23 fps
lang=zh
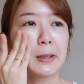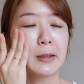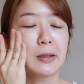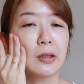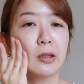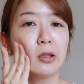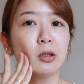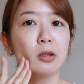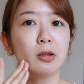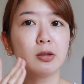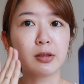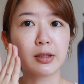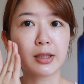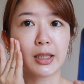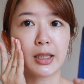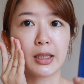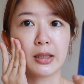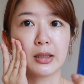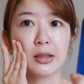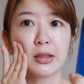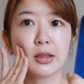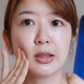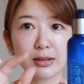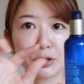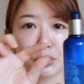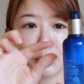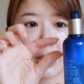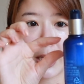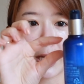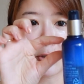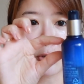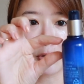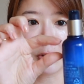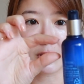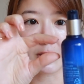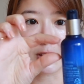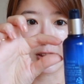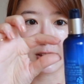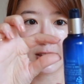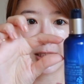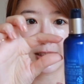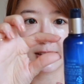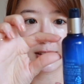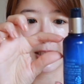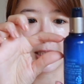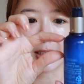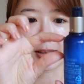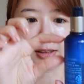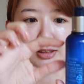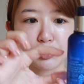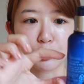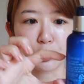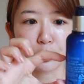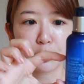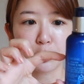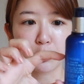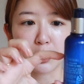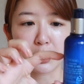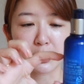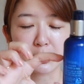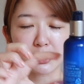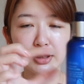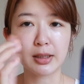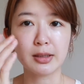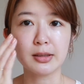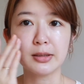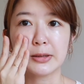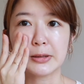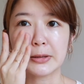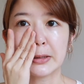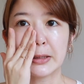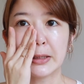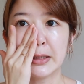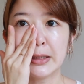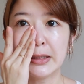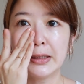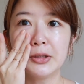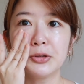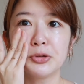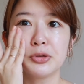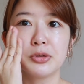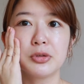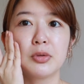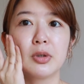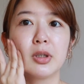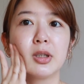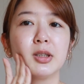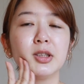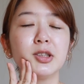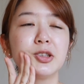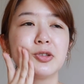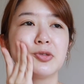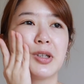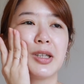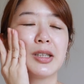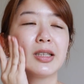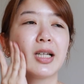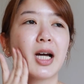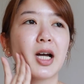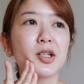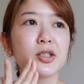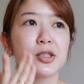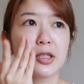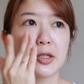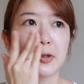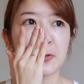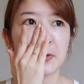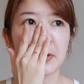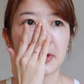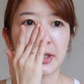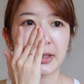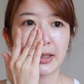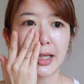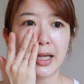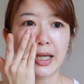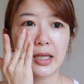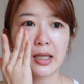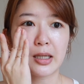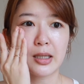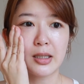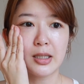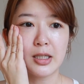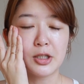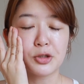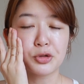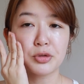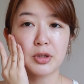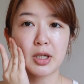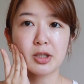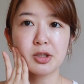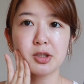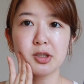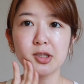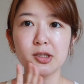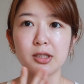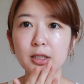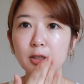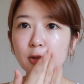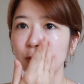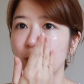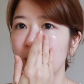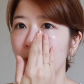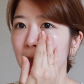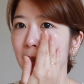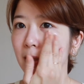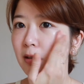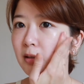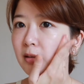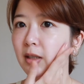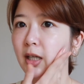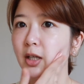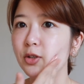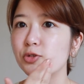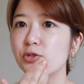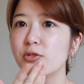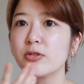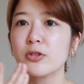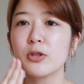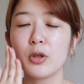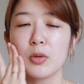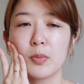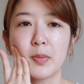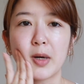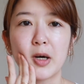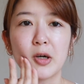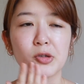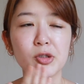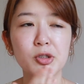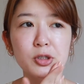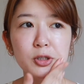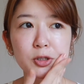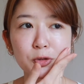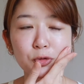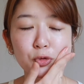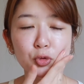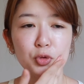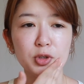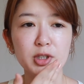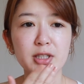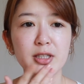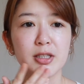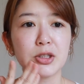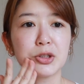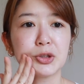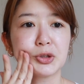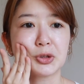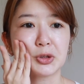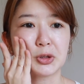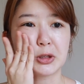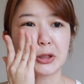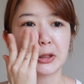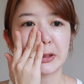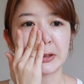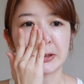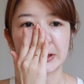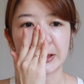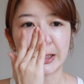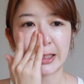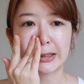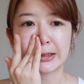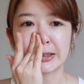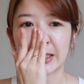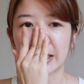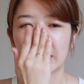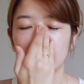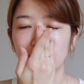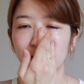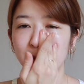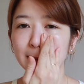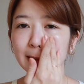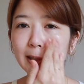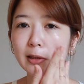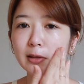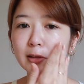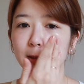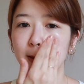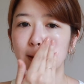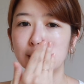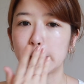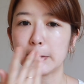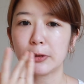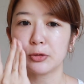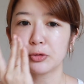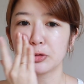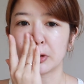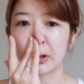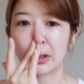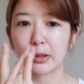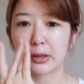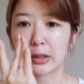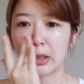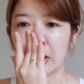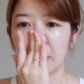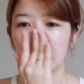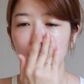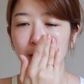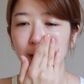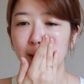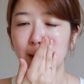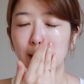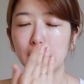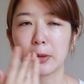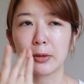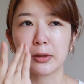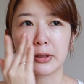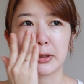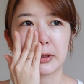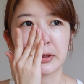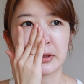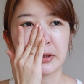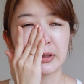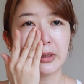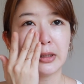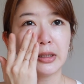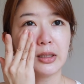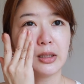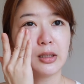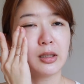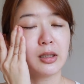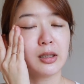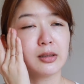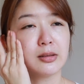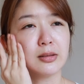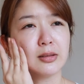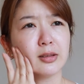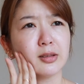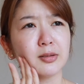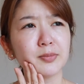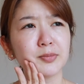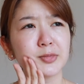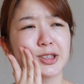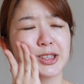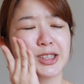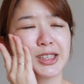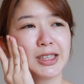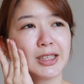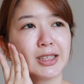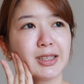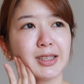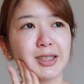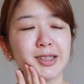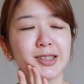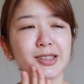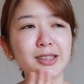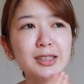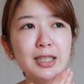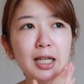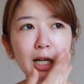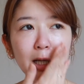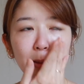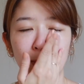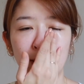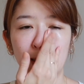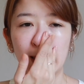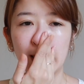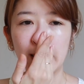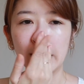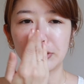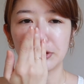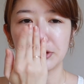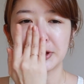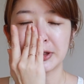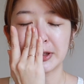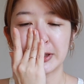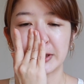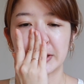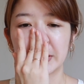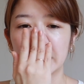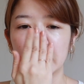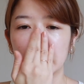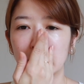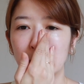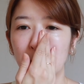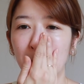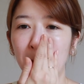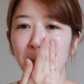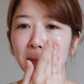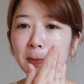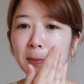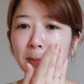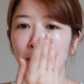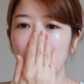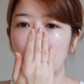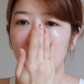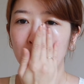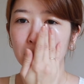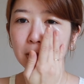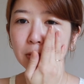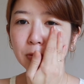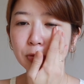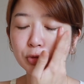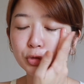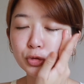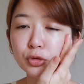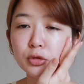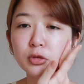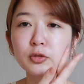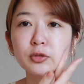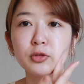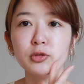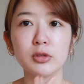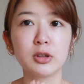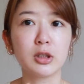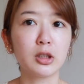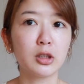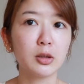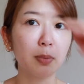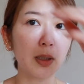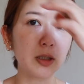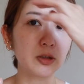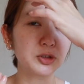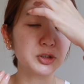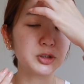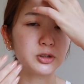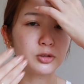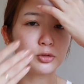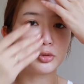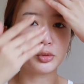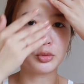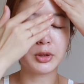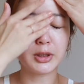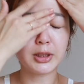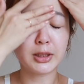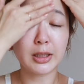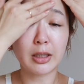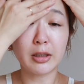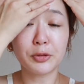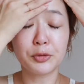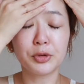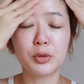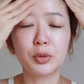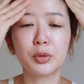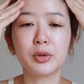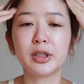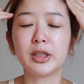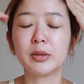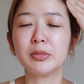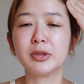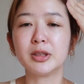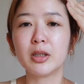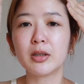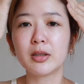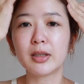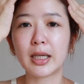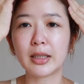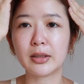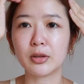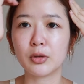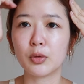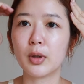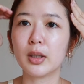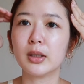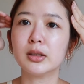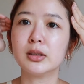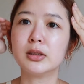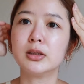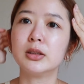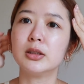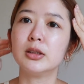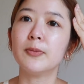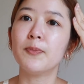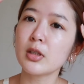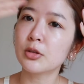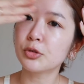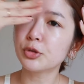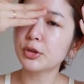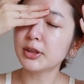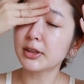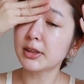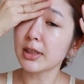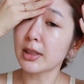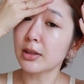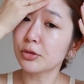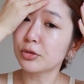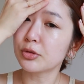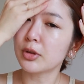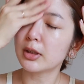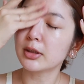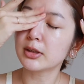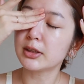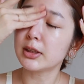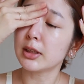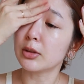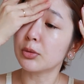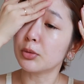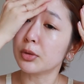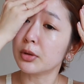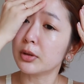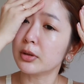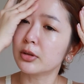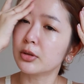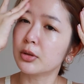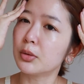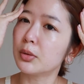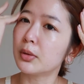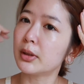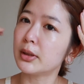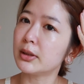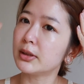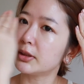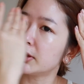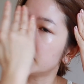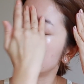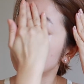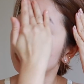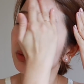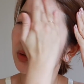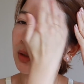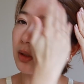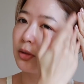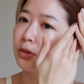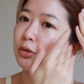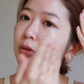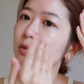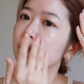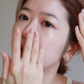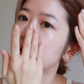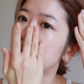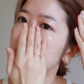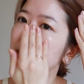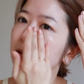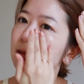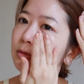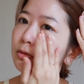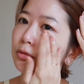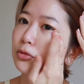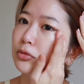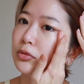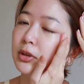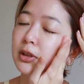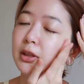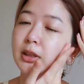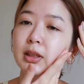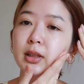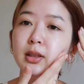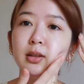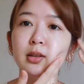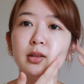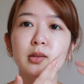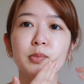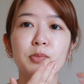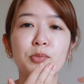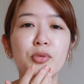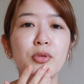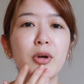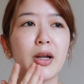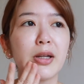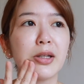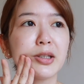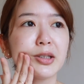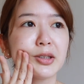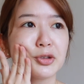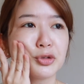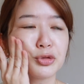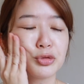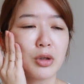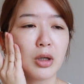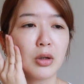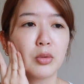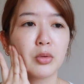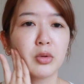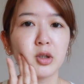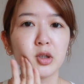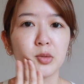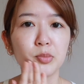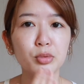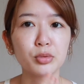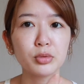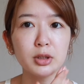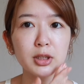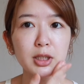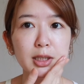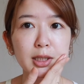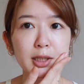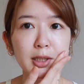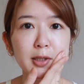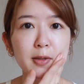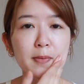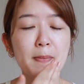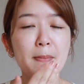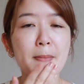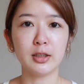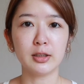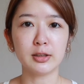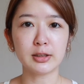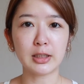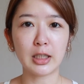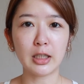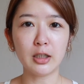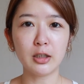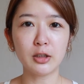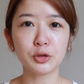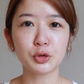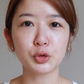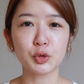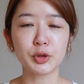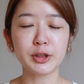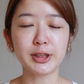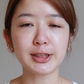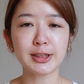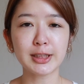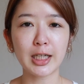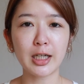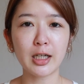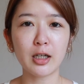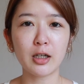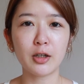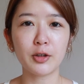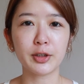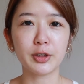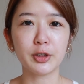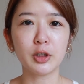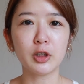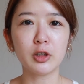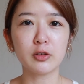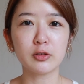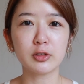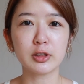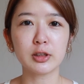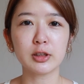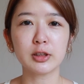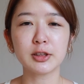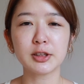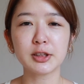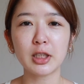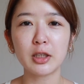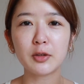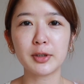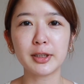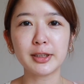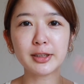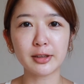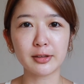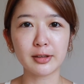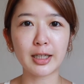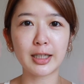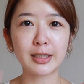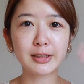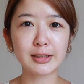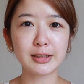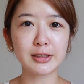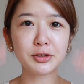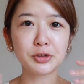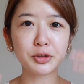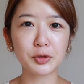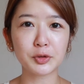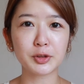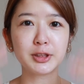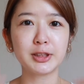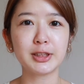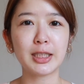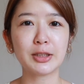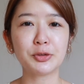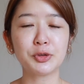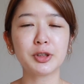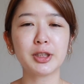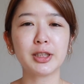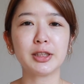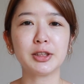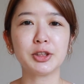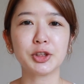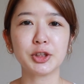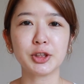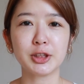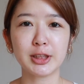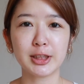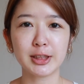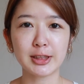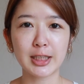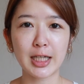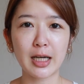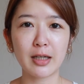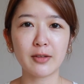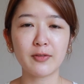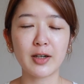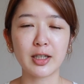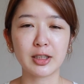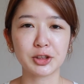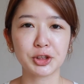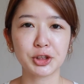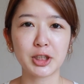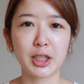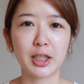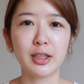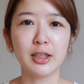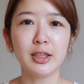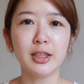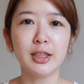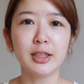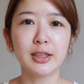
然后你看，就是它又只剩下这样子，我用完这样子，就是我很喜欢它，是因为它虽然是精华，可是它就是那种保湿乳液的质地，擦起来非常的清爽然后味道也很清香嘛。它就是一个很舒服的保湿乳液。然后因为我脸比较干的关系，所以上妆前我都会习惯用这个乳液，不然那个妆会不贴。然后乳液擦好以后呢，稍微等它吸收一下，就可以直接擦防晒。